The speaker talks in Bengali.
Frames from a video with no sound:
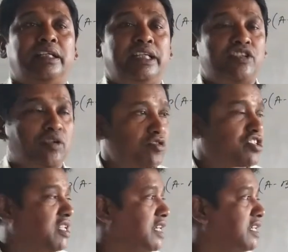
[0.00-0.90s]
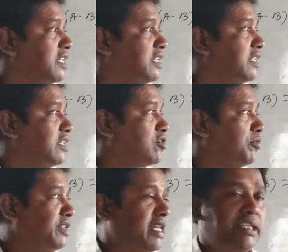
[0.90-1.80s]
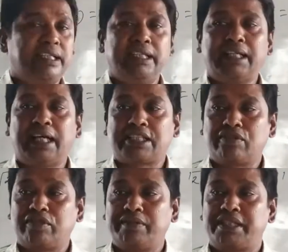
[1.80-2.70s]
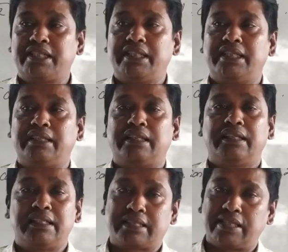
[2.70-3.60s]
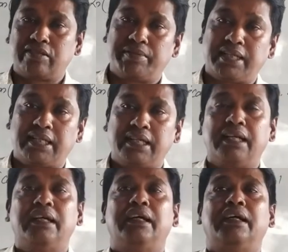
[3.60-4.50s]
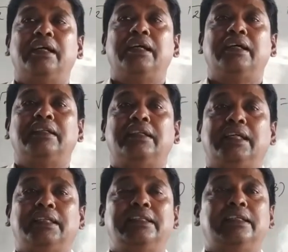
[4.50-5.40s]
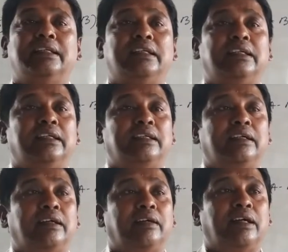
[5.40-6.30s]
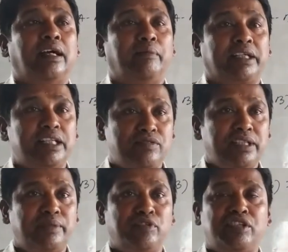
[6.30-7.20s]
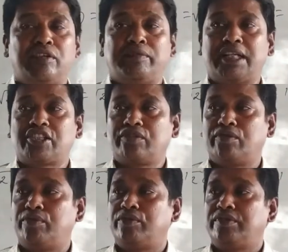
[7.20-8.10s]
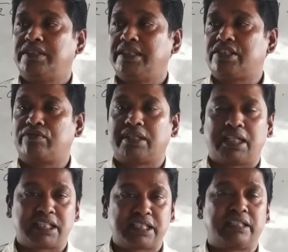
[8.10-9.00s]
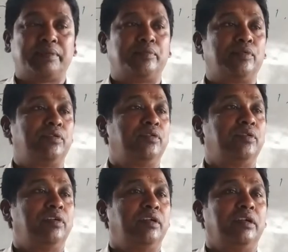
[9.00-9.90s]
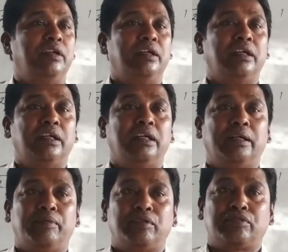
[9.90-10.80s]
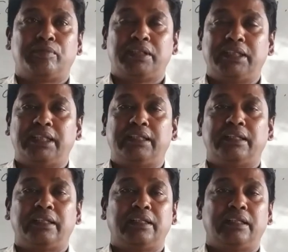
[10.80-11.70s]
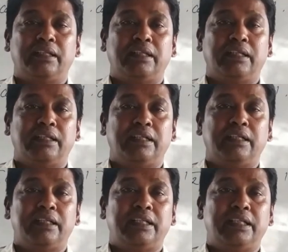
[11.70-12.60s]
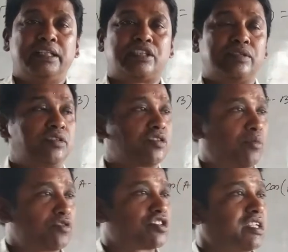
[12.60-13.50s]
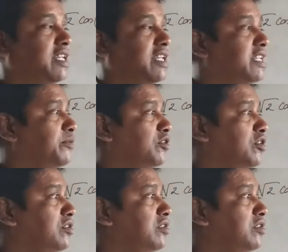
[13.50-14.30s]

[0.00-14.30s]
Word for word: এই সমস্যা এই কোভিড নাইন্টিন আশা করি বেশি দিন স্থায়ী হবে না তাই আমরা কিছুদিনের মধ্যে হয়তো আশা করব যে স্কুলে ক্লাস নিতে পারবো এবং তোমাদের এই সমস্যা এবং